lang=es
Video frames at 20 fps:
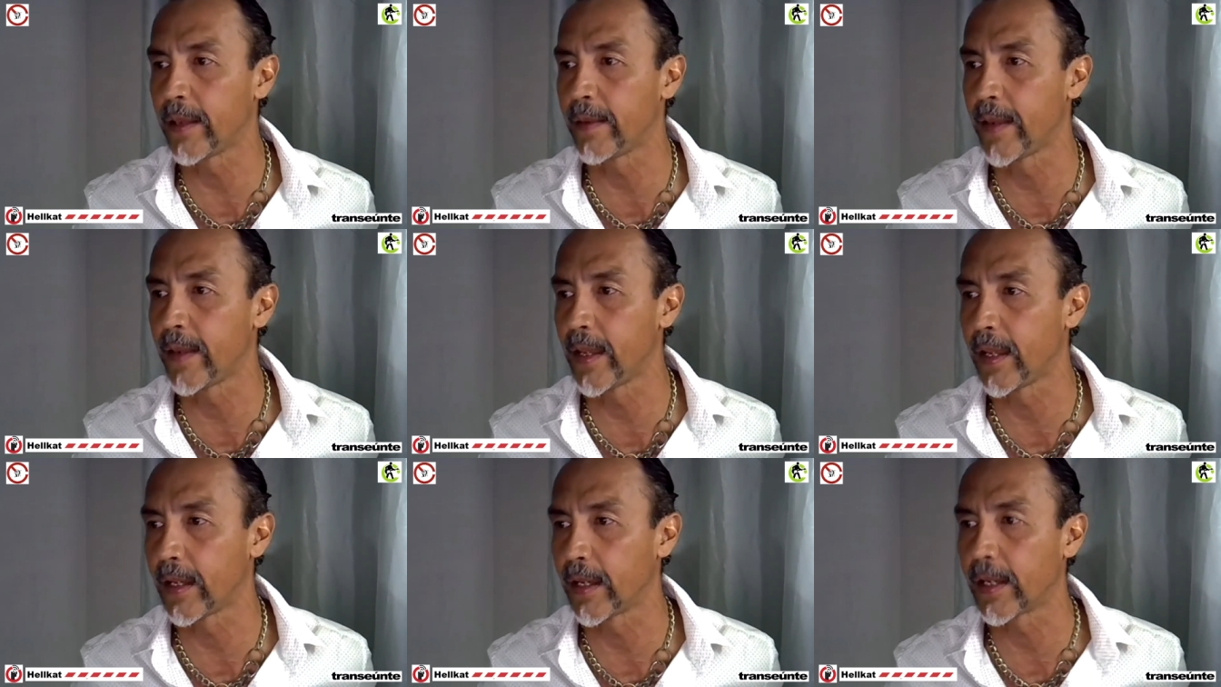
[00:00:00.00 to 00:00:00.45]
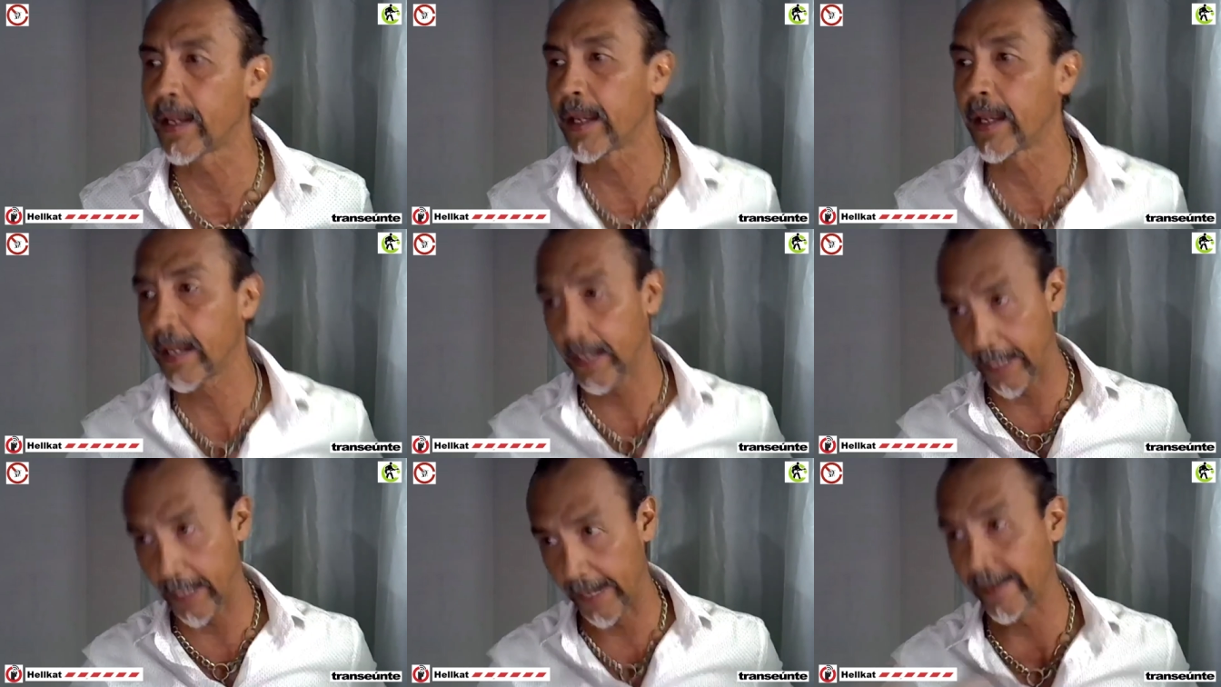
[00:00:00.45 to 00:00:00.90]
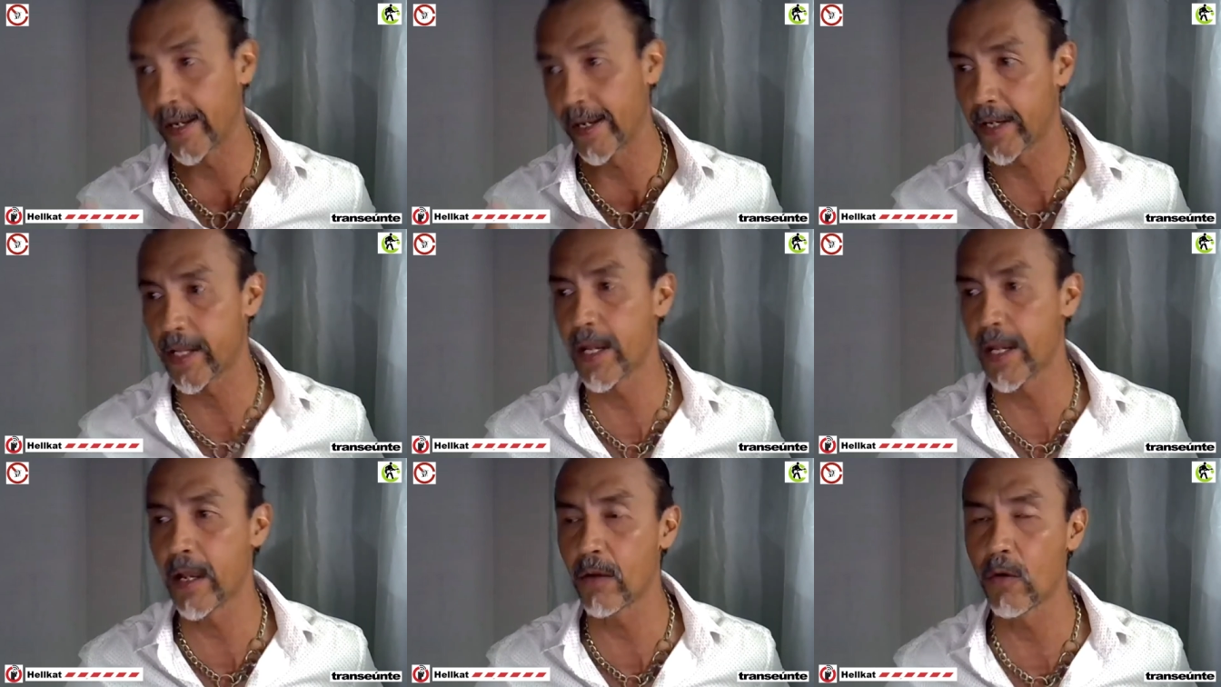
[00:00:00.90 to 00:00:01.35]
de que
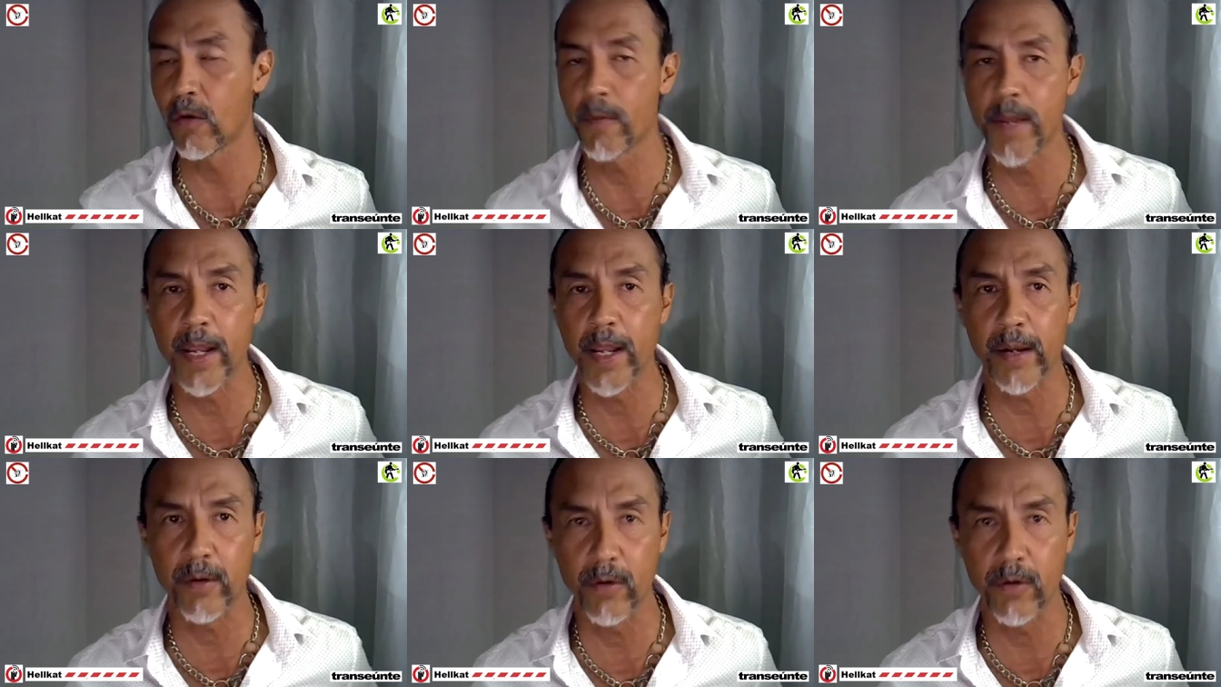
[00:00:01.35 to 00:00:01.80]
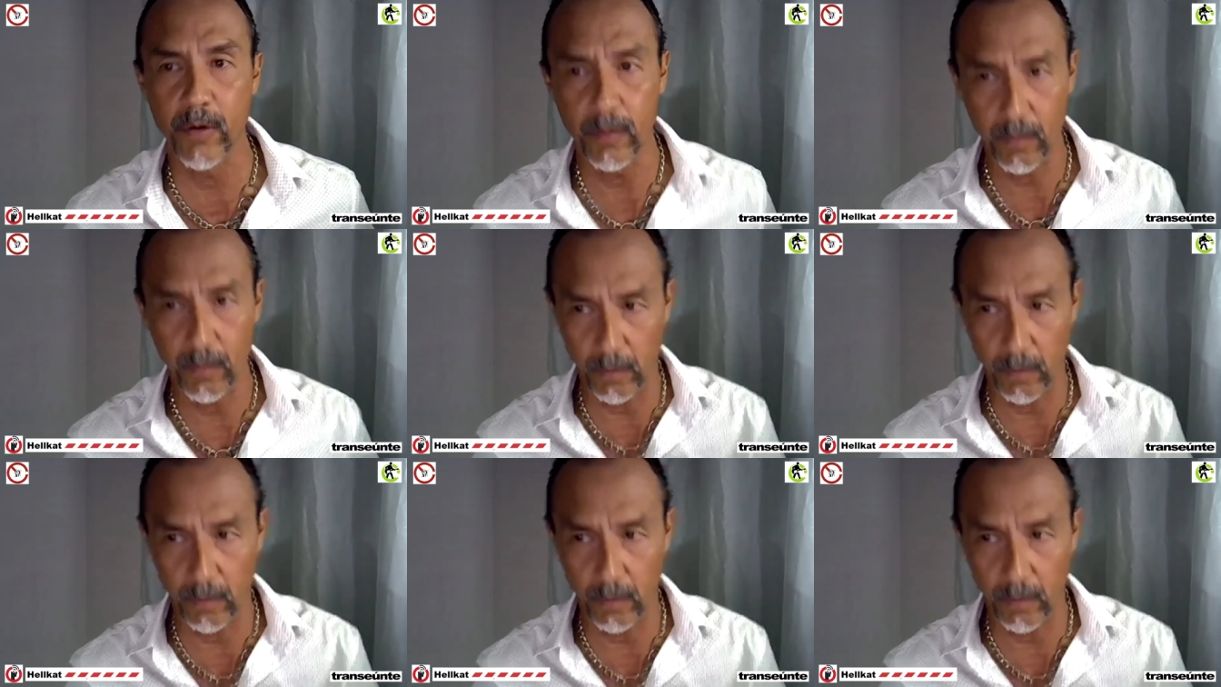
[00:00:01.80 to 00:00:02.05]
requiere el gobierno